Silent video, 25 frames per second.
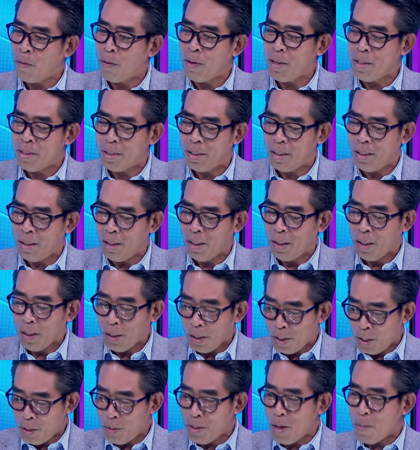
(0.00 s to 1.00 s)
e-polisi
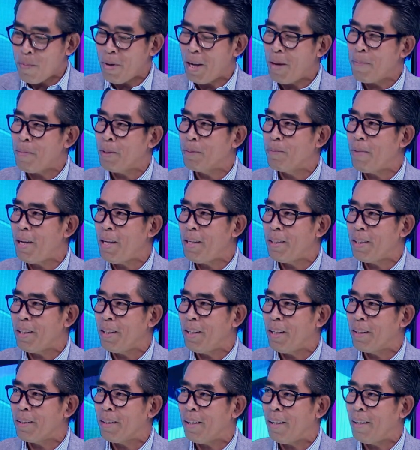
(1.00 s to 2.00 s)
ini juga menghemat banyak
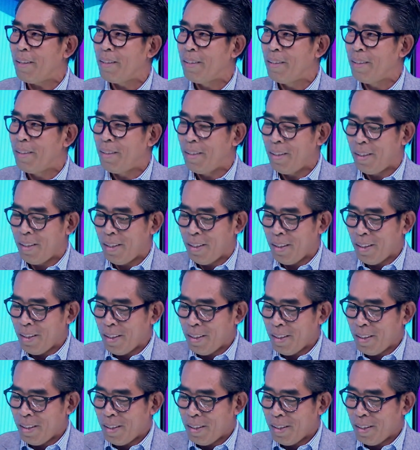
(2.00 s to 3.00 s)
ternyata
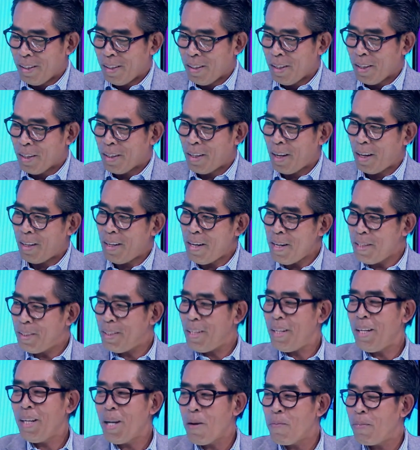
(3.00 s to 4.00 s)
karena
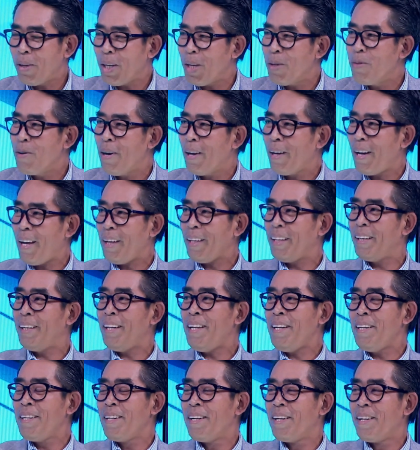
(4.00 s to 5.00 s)
di sana nggak pakai uang
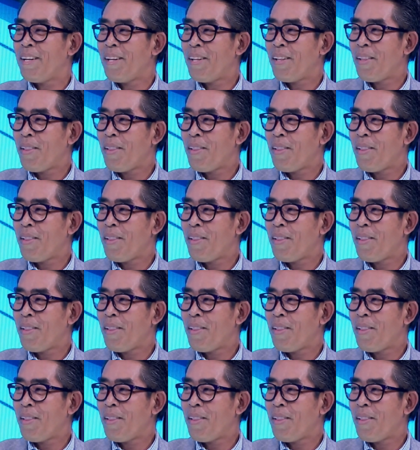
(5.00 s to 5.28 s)
lagi kan